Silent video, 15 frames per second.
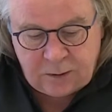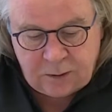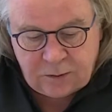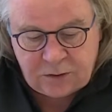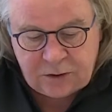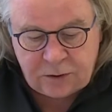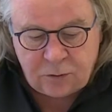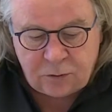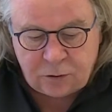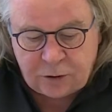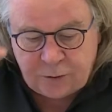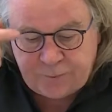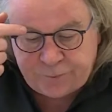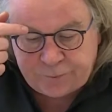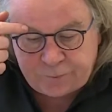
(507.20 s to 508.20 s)
J'ai donc
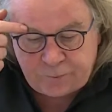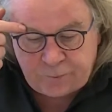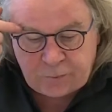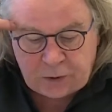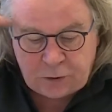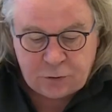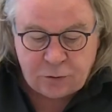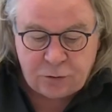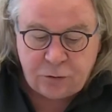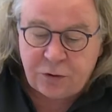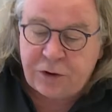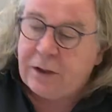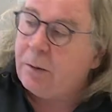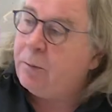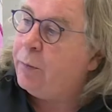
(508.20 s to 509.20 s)
ce
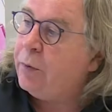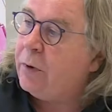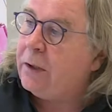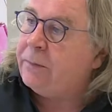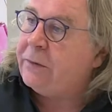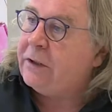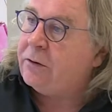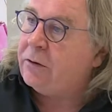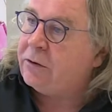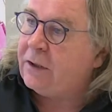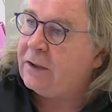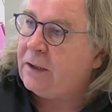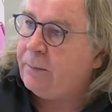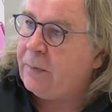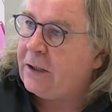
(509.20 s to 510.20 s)
deuxième poème qui est en
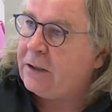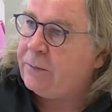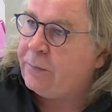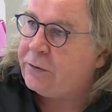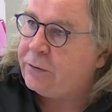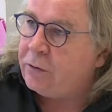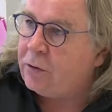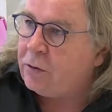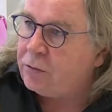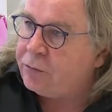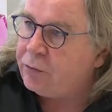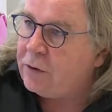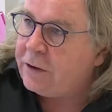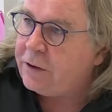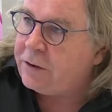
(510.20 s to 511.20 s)
train d'apparaître, puisque quand
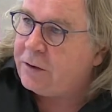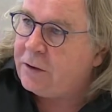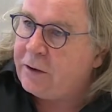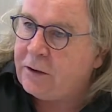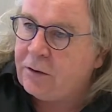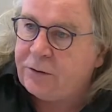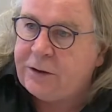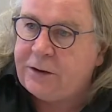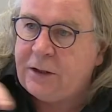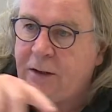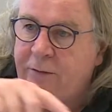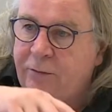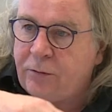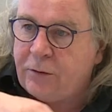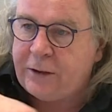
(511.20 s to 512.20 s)
tous les,
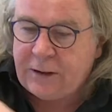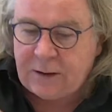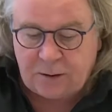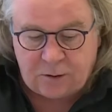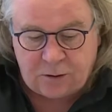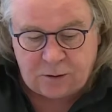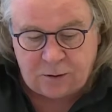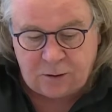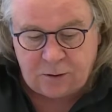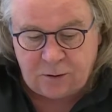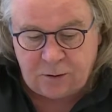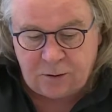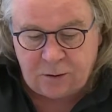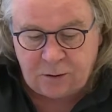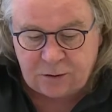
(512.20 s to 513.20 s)
candidats vont lire
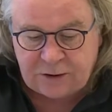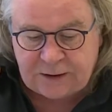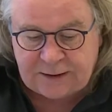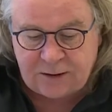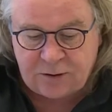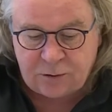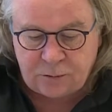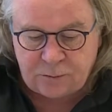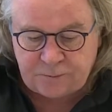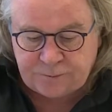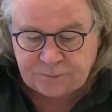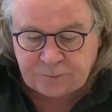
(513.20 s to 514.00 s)
euh, leurs actions,